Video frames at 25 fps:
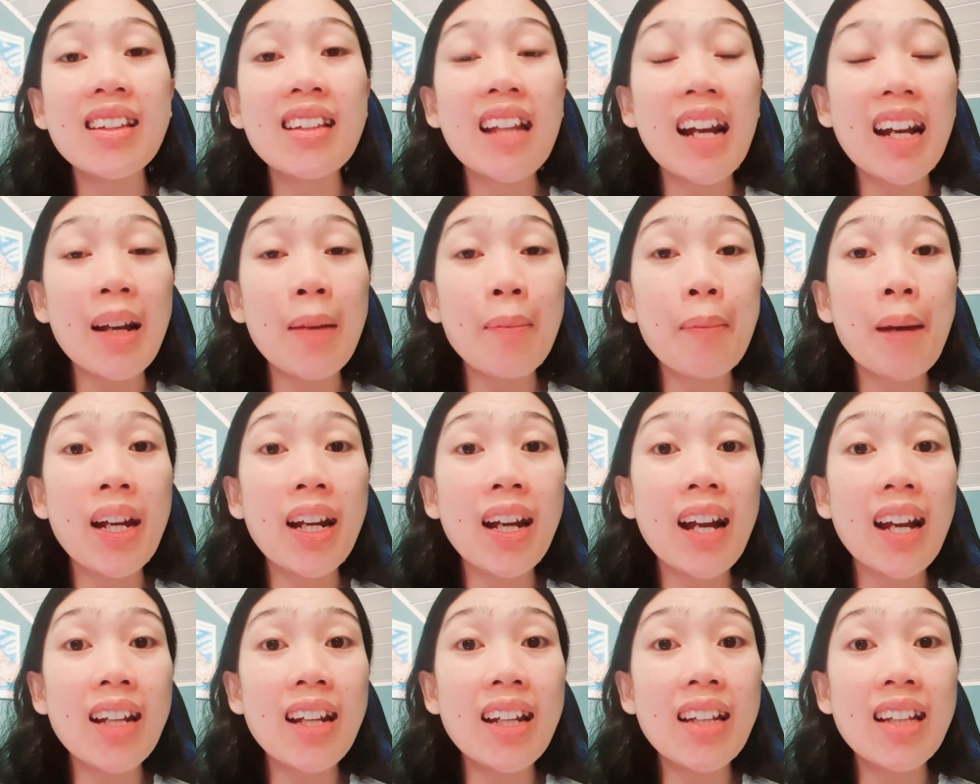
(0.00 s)

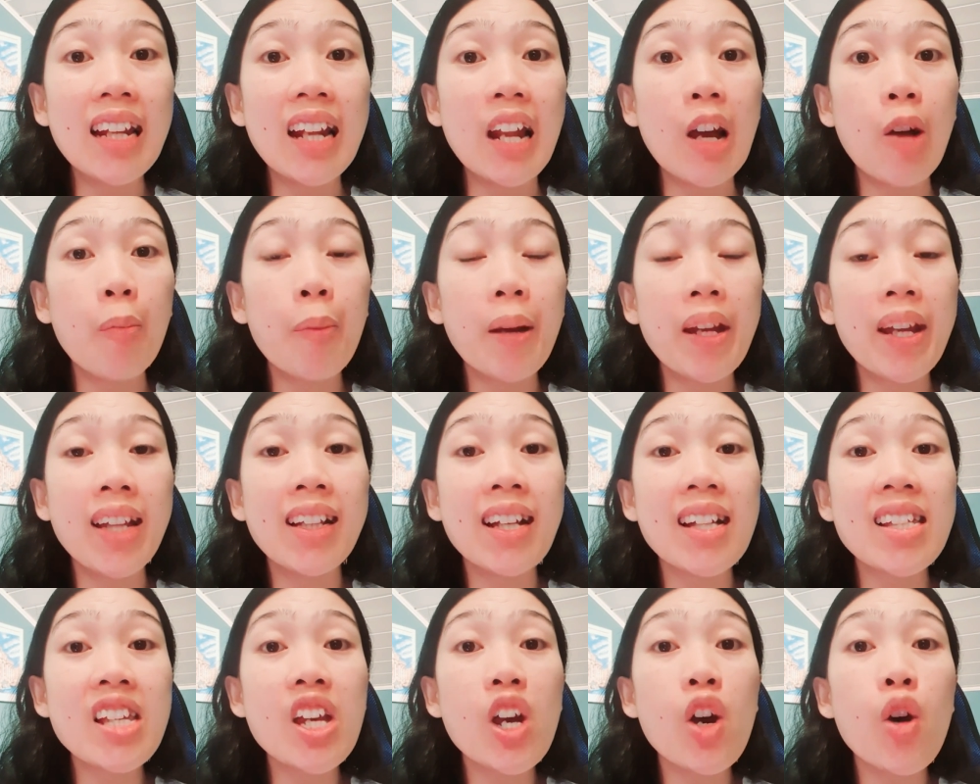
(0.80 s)
nakamarka na dilaw pa yan kasi